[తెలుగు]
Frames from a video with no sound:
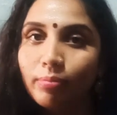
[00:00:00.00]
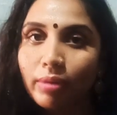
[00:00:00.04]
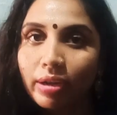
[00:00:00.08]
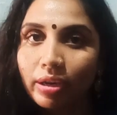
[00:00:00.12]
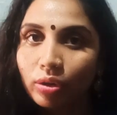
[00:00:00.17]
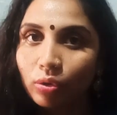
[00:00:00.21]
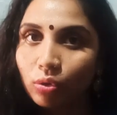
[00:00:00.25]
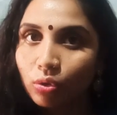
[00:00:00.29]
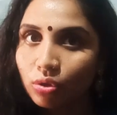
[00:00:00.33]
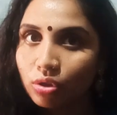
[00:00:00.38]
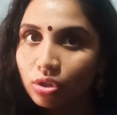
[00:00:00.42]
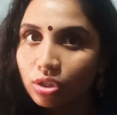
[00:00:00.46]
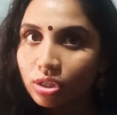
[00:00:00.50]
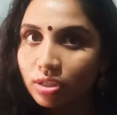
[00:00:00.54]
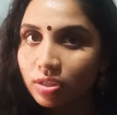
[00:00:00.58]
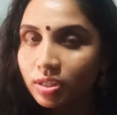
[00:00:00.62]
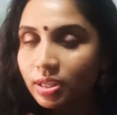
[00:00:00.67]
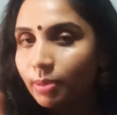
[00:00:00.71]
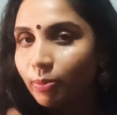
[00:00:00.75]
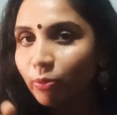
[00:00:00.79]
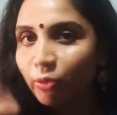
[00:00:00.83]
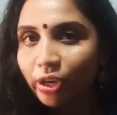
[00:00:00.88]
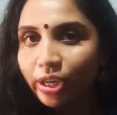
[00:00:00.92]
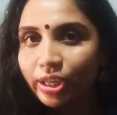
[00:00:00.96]
మనం
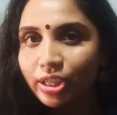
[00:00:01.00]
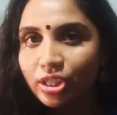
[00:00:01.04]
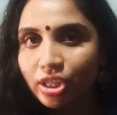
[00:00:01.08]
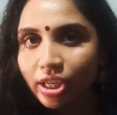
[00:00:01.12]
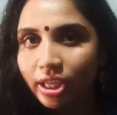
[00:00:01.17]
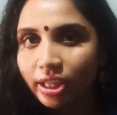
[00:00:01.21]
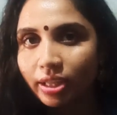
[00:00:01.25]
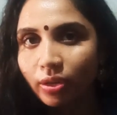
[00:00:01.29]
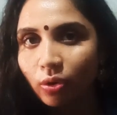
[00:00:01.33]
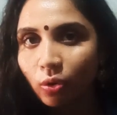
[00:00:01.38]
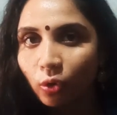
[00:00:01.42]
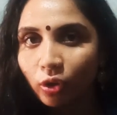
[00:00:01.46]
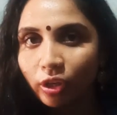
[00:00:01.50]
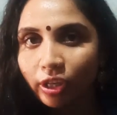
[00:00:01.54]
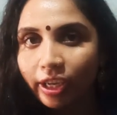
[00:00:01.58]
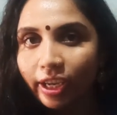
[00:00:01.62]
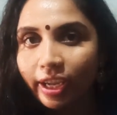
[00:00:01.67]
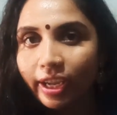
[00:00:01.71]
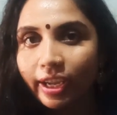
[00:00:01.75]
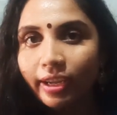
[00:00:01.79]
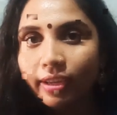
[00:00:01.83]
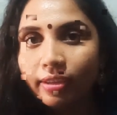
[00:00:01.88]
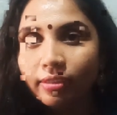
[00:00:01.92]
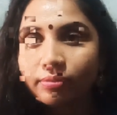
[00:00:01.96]
కొంచెంసేపు వెయిట్ చేద్దాం
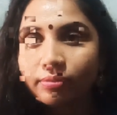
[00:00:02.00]
ఓకే